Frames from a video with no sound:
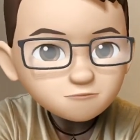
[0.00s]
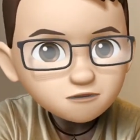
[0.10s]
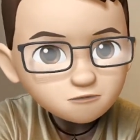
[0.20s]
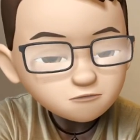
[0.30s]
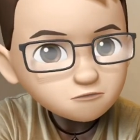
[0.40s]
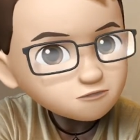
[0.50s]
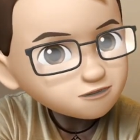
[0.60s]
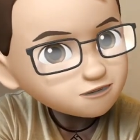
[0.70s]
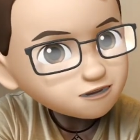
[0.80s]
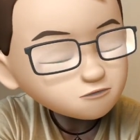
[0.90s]
ここって
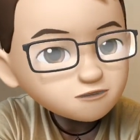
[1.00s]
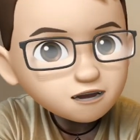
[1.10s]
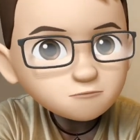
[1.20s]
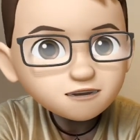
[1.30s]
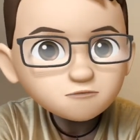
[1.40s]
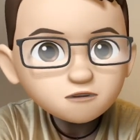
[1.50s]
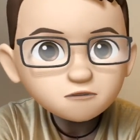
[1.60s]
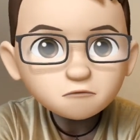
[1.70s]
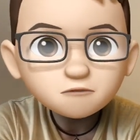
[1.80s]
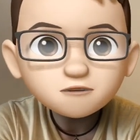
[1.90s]
結構デメリットだと
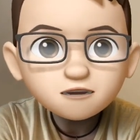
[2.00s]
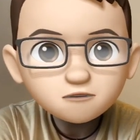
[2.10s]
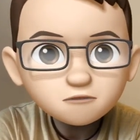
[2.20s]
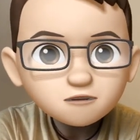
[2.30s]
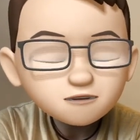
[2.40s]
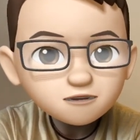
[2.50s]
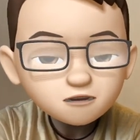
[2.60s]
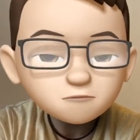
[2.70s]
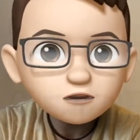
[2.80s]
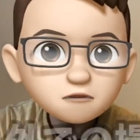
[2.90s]
思うんですよ。例えば
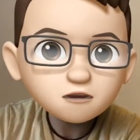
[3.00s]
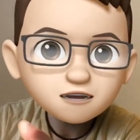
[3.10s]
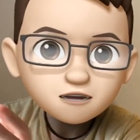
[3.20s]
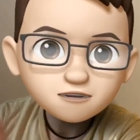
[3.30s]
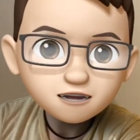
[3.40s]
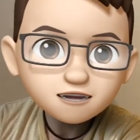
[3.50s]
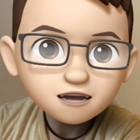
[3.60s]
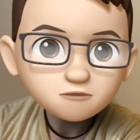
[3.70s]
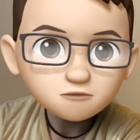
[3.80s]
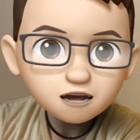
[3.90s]
外で撮影したり
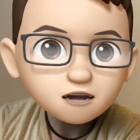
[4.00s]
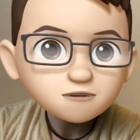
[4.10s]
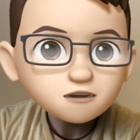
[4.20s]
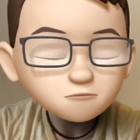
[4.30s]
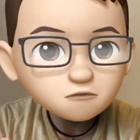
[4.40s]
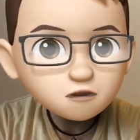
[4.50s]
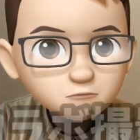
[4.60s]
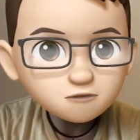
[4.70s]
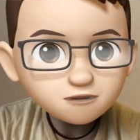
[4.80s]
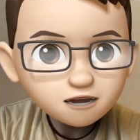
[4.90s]
とかコラボ
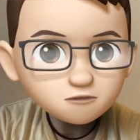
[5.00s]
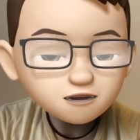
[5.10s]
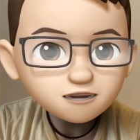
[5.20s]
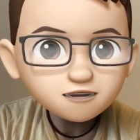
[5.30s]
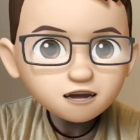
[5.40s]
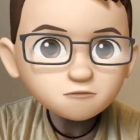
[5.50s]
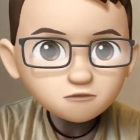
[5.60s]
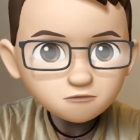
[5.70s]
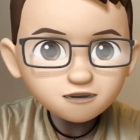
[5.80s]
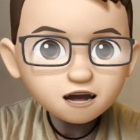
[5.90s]
したりとかしてこう距
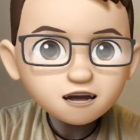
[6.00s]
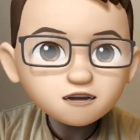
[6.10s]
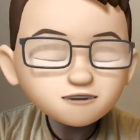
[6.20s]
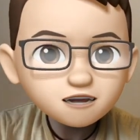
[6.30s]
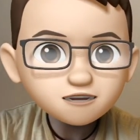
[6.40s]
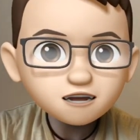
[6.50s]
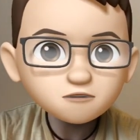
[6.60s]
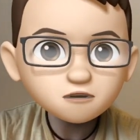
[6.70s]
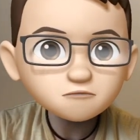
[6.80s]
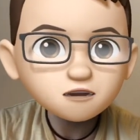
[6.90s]
離感がある撮影の
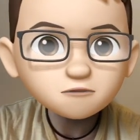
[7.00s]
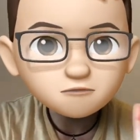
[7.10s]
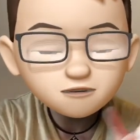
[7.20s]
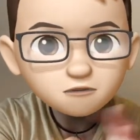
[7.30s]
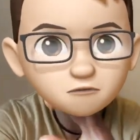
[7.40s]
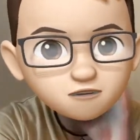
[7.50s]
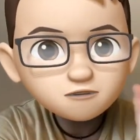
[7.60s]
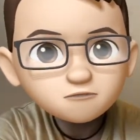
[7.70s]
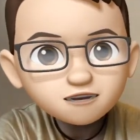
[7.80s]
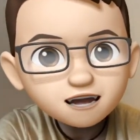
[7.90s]
時は本当にこの機
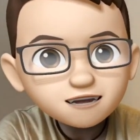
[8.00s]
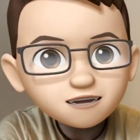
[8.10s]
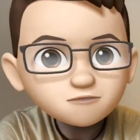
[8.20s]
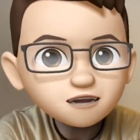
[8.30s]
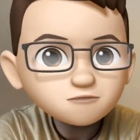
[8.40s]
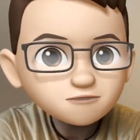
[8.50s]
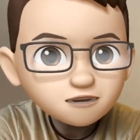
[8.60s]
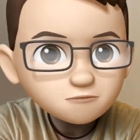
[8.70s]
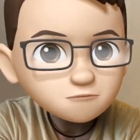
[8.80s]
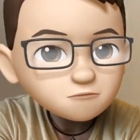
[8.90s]
能使えなくなるんで、
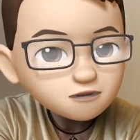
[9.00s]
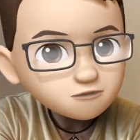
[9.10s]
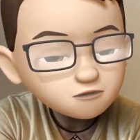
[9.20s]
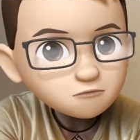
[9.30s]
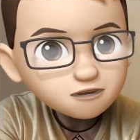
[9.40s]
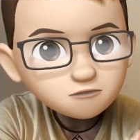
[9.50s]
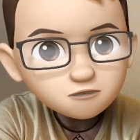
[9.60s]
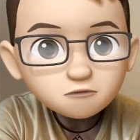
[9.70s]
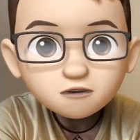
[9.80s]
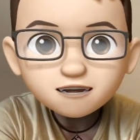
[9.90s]
そこは一つ
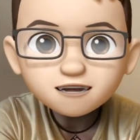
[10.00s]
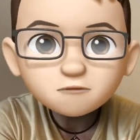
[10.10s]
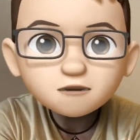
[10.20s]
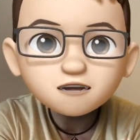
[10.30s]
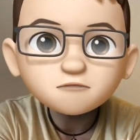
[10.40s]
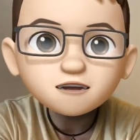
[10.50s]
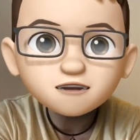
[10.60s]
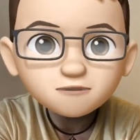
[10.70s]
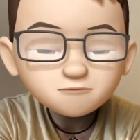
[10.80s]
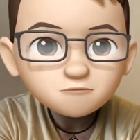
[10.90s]
大きなデメリットです
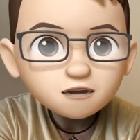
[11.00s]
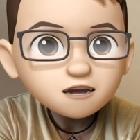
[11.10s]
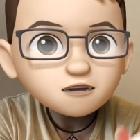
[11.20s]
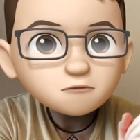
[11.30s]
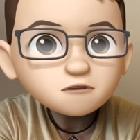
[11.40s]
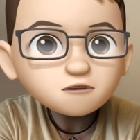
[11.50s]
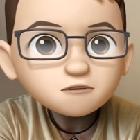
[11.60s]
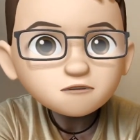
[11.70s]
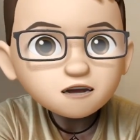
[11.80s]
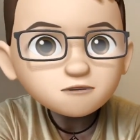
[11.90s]
ね。でもう一つ
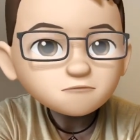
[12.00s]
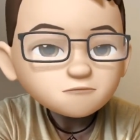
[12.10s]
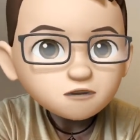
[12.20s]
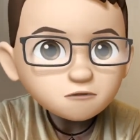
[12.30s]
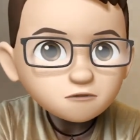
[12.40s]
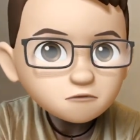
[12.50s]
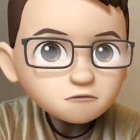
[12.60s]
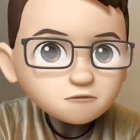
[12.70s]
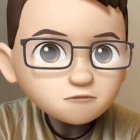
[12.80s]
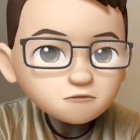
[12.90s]
はこれ5
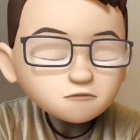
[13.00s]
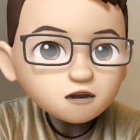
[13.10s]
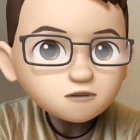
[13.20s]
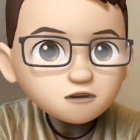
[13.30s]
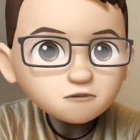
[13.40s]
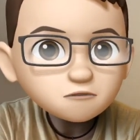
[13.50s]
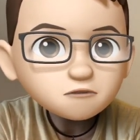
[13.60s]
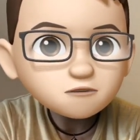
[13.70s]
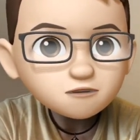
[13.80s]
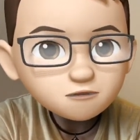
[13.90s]
分の動画とかを撮るの
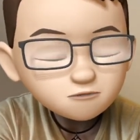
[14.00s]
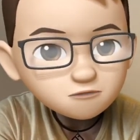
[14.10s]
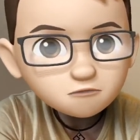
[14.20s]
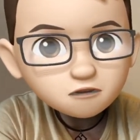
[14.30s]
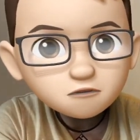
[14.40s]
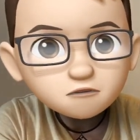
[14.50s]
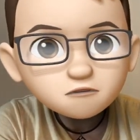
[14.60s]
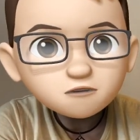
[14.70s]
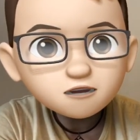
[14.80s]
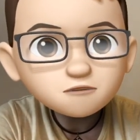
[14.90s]
にすごい容量
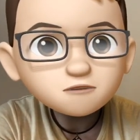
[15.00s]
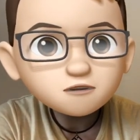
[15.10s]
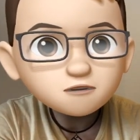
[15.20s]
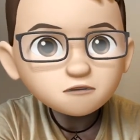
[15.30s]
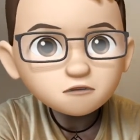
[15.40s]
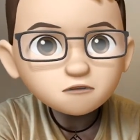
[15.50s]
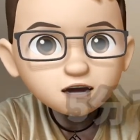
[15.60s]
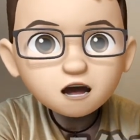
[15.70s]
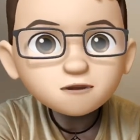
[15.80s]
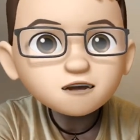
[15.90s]
使うんですよ。
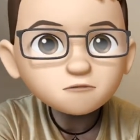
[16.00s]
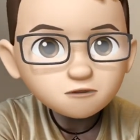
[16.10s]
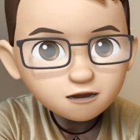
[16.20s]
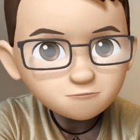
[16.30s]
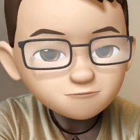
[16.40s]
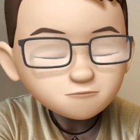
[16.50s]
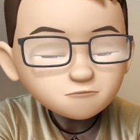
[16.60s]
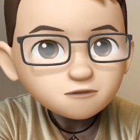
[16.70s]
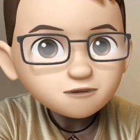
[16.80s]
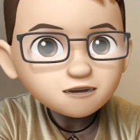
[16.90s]
5GB とか
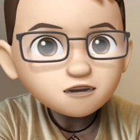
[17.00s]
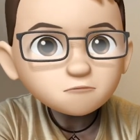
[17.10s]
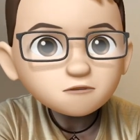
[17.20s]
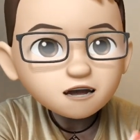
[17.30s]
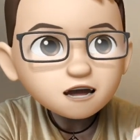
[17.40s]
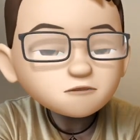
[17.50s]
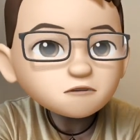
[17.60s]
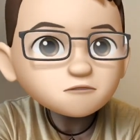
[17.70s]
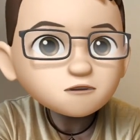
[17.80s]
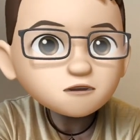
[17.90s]
なんで、ね、僕
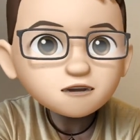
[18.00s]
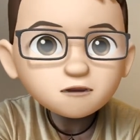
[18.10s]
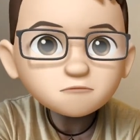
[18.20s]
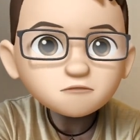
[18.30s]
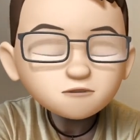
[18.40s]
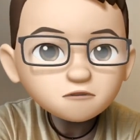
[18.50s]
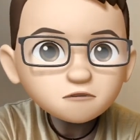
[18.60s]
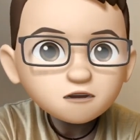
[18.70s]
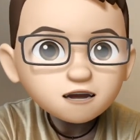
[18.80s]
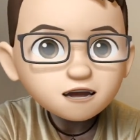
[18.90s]
iPhone11 の
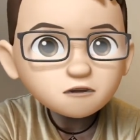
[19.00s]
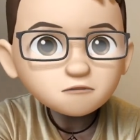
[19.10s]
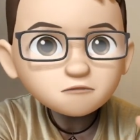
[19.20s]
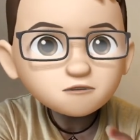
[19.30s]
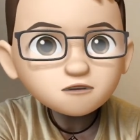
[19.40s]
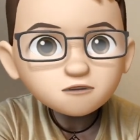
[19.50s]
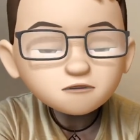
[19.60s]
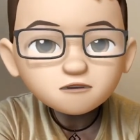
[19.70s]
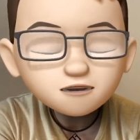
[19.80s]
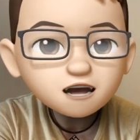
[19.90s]

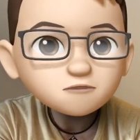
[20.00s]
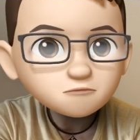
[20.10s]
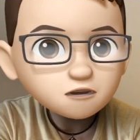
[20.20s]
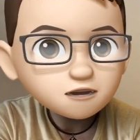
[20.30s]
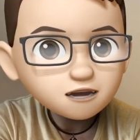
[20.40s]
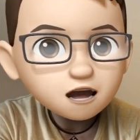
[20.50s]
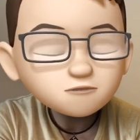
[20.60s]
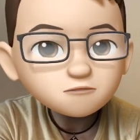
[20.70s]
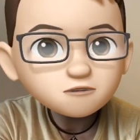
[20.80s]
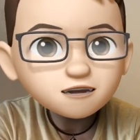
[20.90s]
64GB の
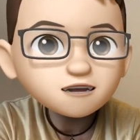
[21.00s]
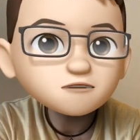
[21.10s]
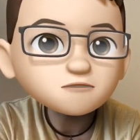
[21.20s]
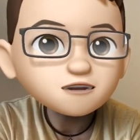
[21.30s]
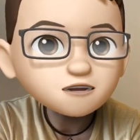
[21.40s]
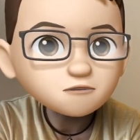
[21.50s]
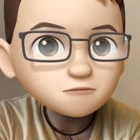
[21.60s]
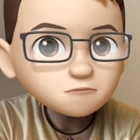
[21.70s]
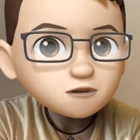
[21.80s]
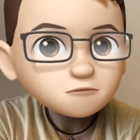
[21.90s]
iPhone 使ってるんですけど、
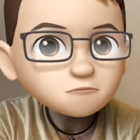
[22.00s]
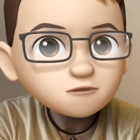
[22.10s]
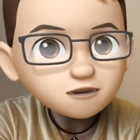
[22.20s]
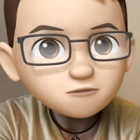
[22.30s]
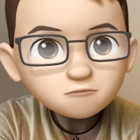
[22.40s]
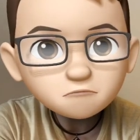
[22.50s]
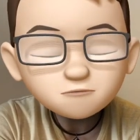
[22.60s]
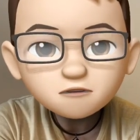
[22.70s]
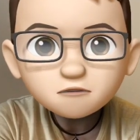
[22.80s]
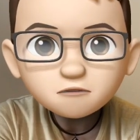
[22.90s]
もうね10分
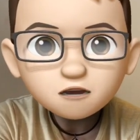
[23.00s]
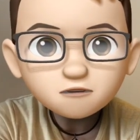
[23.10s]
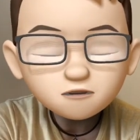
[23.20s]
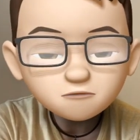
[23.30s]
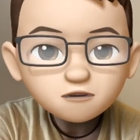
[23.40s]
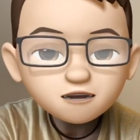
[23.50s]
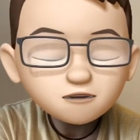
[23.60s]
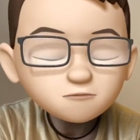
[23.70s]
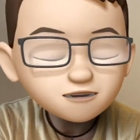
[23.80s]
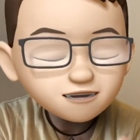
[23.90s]
の動画とか撮ったらでも
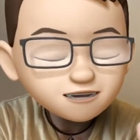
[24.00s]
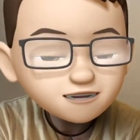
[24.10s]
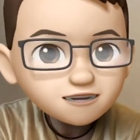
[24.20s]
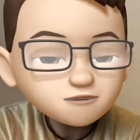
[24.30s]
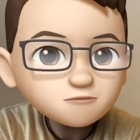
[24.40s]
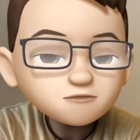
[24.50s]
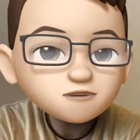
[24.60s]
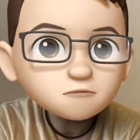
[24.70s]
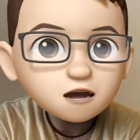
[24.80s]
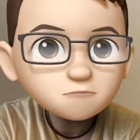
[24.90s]
全然普通に
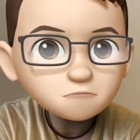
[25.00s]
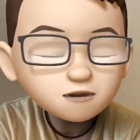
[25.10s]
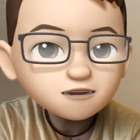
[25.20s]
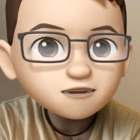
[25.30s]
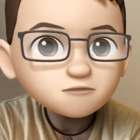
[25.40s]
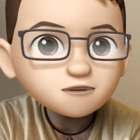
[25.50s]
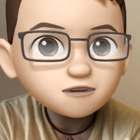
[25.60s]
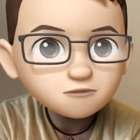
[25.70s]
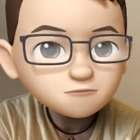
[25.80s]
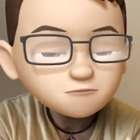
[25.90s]
パンパンになるんですね。